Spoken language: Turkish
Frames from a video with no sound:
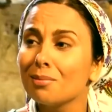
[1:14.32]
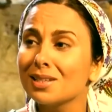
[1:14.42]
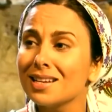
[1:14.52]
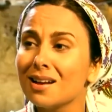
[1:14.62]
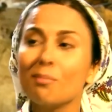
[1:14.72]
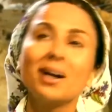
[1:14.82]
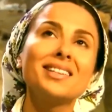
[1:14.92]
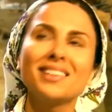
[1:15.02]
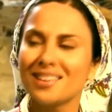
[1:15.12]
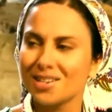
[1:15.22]
arabasıyla
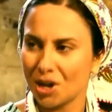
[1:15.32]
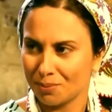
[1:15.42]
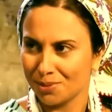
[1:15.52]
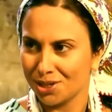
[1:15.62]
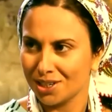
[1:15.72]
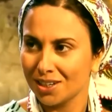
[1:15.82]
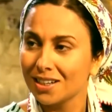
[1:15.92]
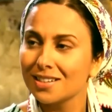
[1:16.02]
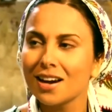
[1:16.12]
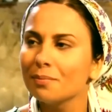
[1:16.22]
mayınlara çarpmış.
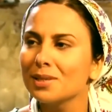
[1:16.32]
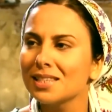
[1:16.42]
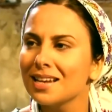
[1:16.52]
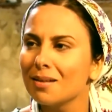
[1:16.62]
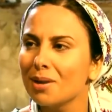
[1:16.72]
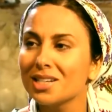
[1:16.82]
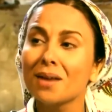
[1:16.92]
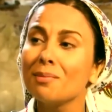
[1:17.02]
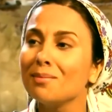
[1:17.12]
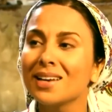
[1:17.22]
Çarpmasıyla
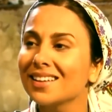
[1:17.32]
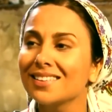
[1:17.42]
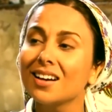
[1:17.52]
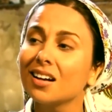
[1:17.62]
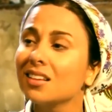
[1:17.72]
başka memleketlere